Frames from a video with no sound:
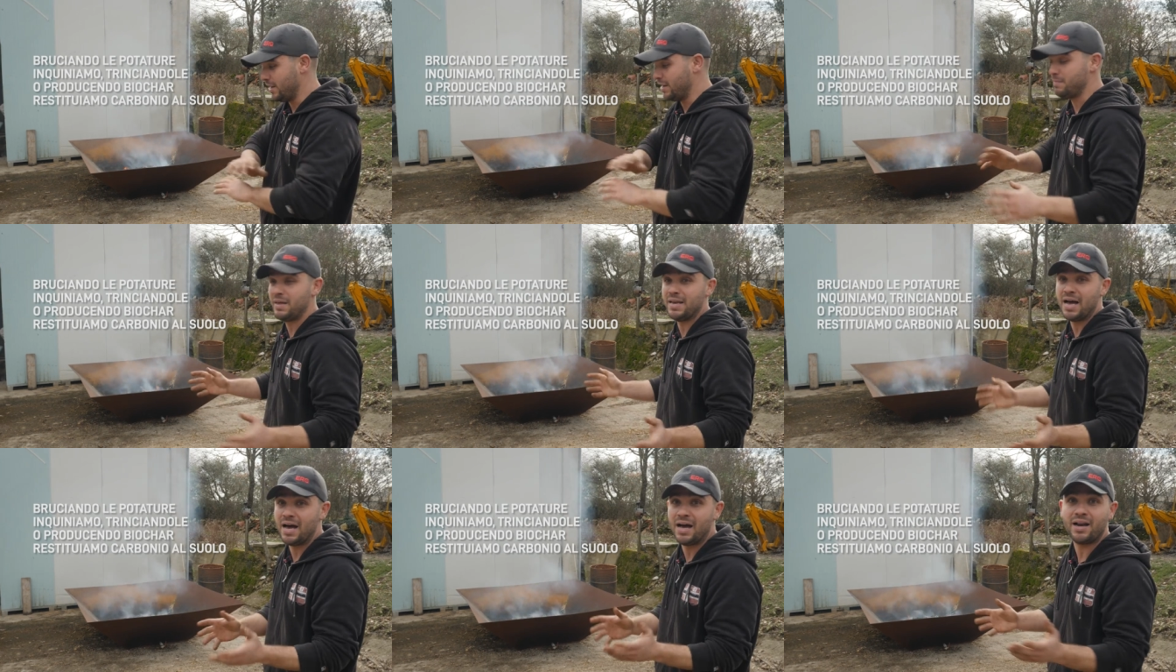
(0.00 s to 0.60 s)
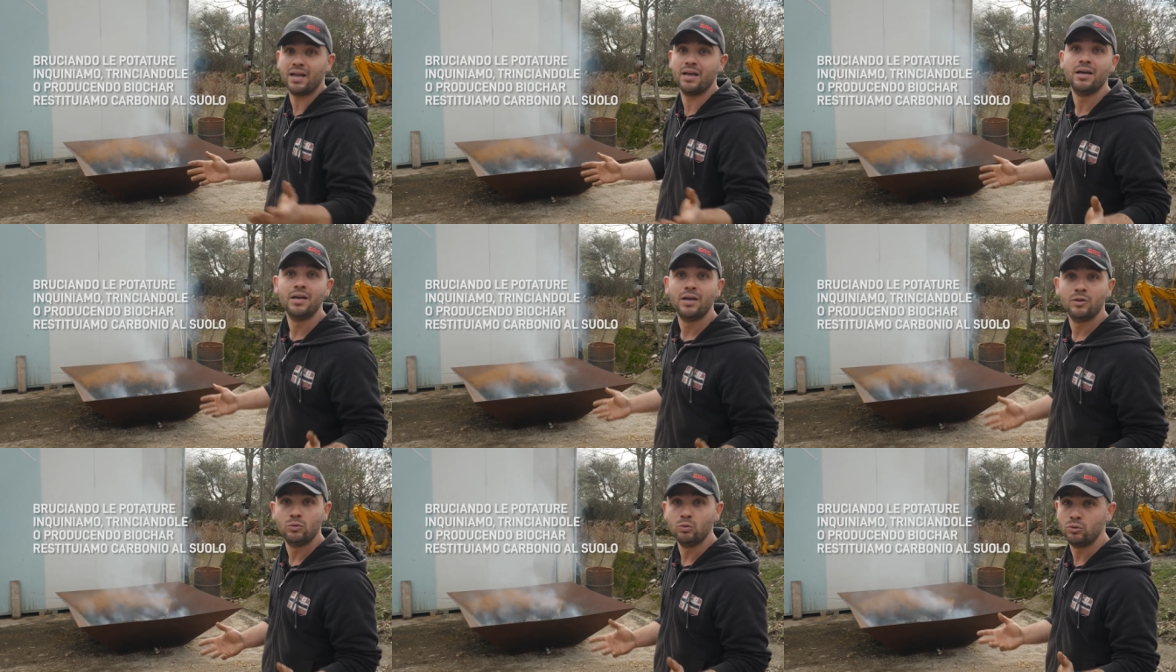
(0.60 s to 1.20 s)
a eliminare
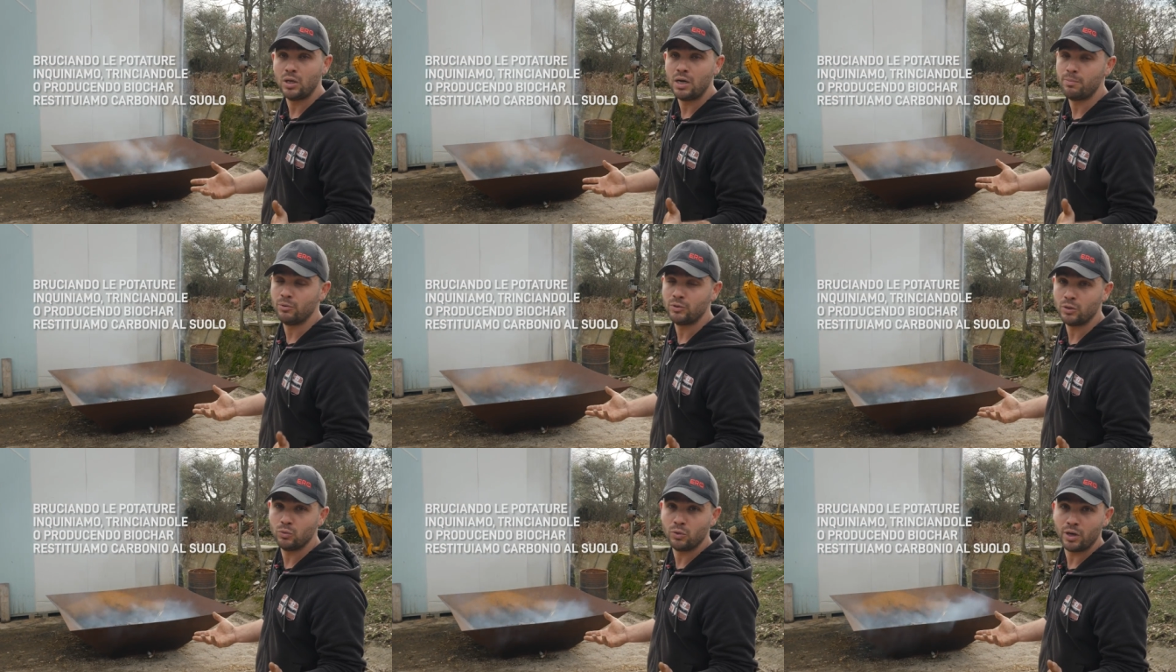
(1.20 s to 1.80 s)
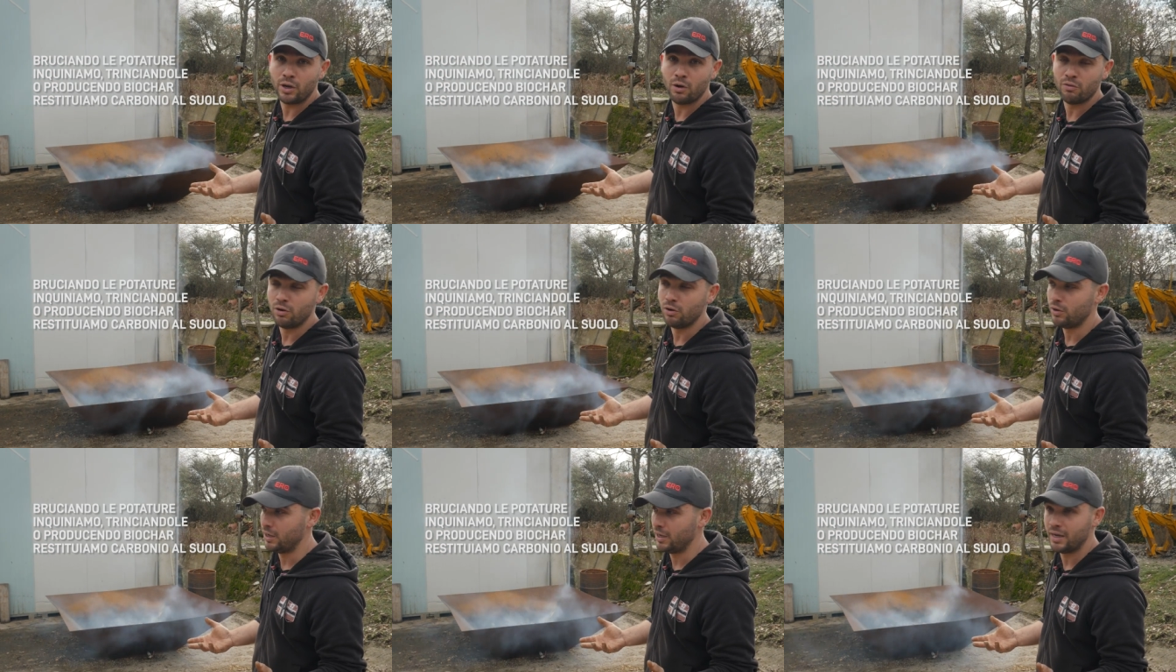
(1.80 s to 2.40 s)
tutte le potature che
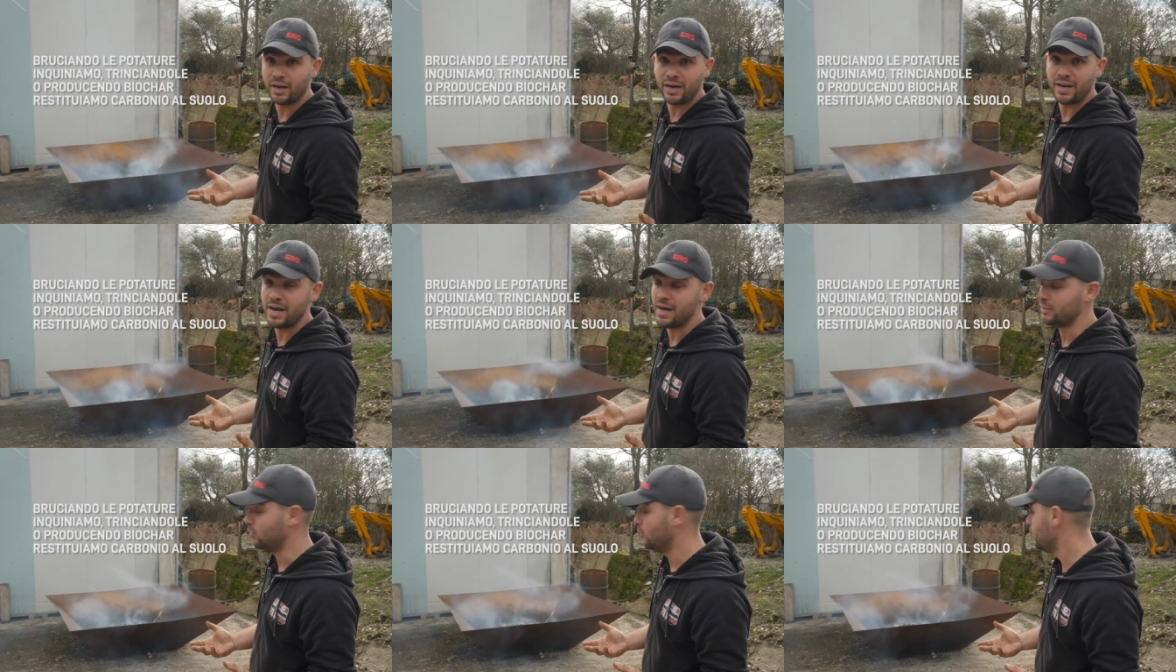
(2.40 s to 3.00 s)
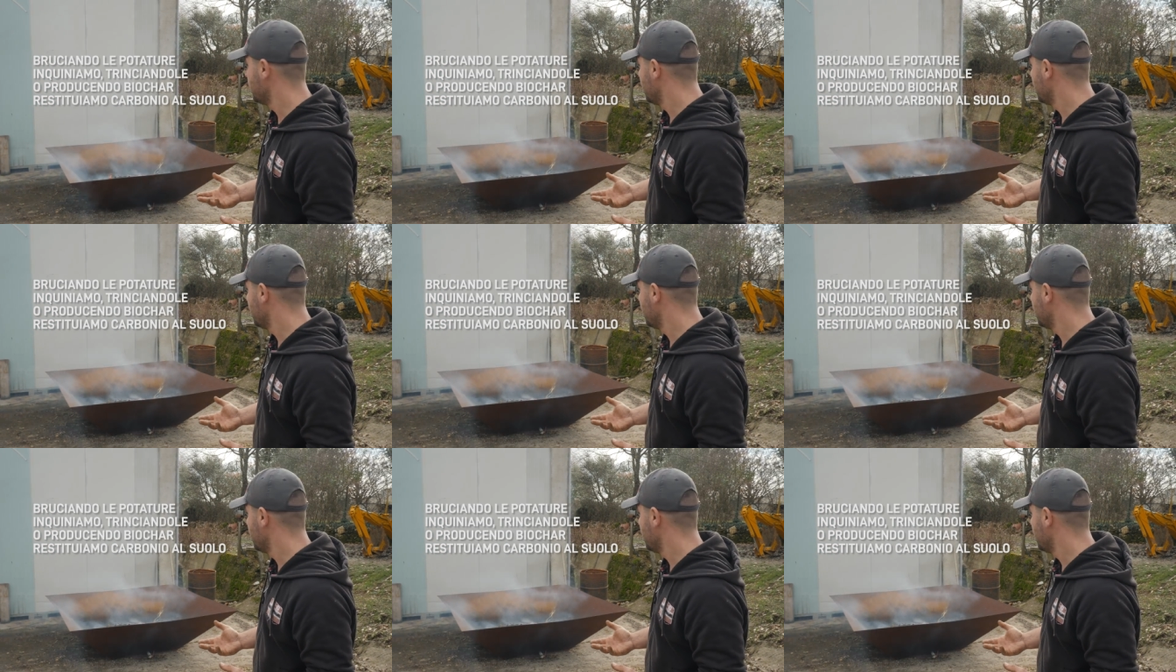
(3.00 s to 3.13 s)
ho eh, creato,